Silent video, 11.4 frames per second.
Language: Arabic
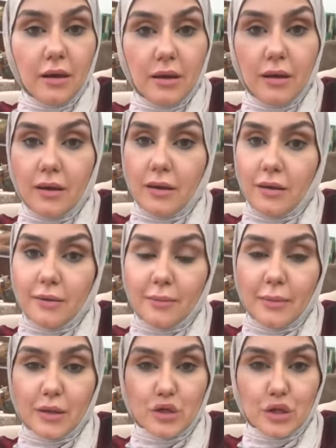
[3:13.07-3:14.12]
آه
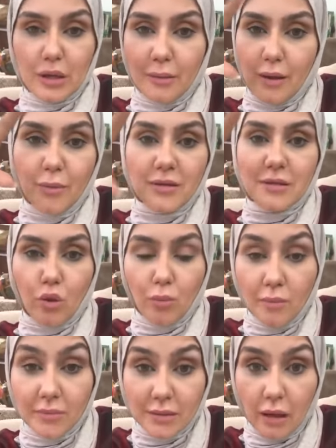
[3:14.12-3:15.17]
معلش يا جماعه بس
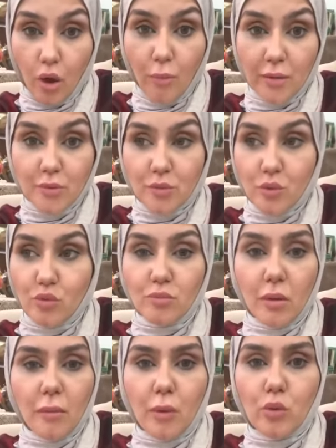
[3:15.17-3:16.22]
مامتي عمر مش موجود
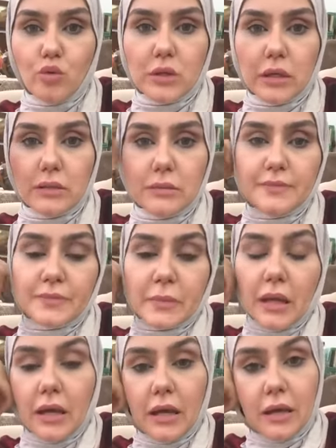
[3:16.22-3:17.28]
ماما موجوده
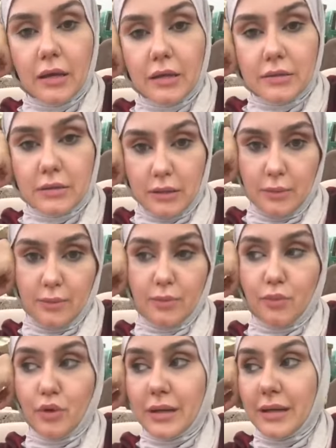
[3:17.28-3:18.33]
آه طيب
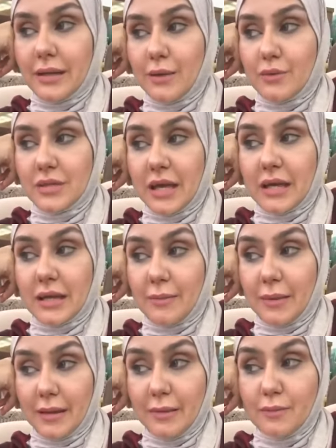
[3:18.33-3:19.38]
برج الجوزاء
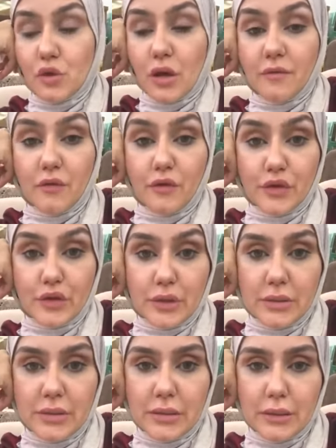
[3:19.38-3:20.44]
كمان شايفه الفتره
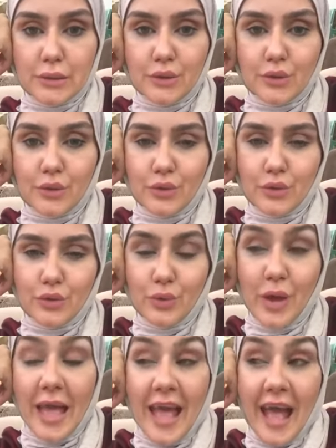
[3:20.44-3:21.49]
دي ان انتوا
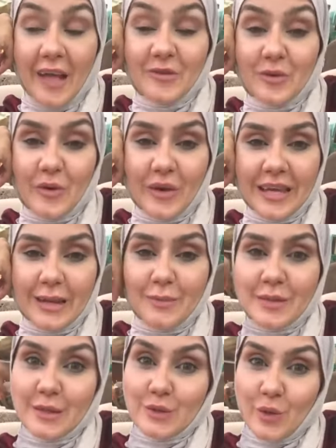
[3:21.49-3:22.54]
عندكم غيره
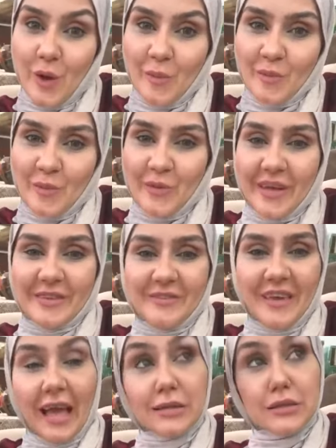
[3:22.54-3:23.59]
من ناس صحابكم يعني
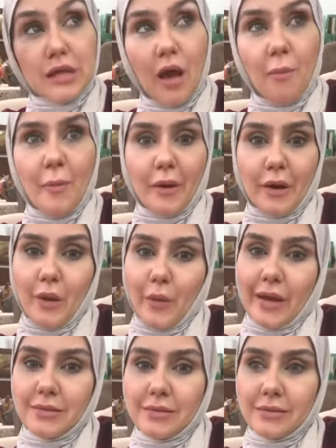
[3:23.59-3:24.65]
في حد صاحبك او
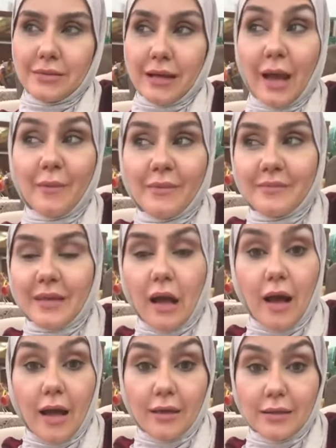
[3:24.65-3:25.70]
حد حبيب
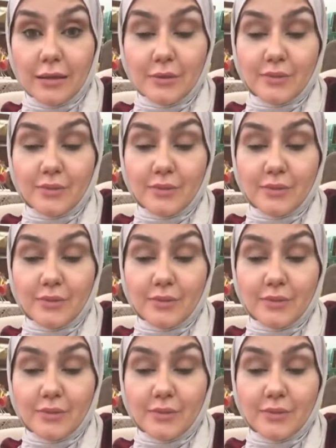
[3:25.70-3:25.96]
يعني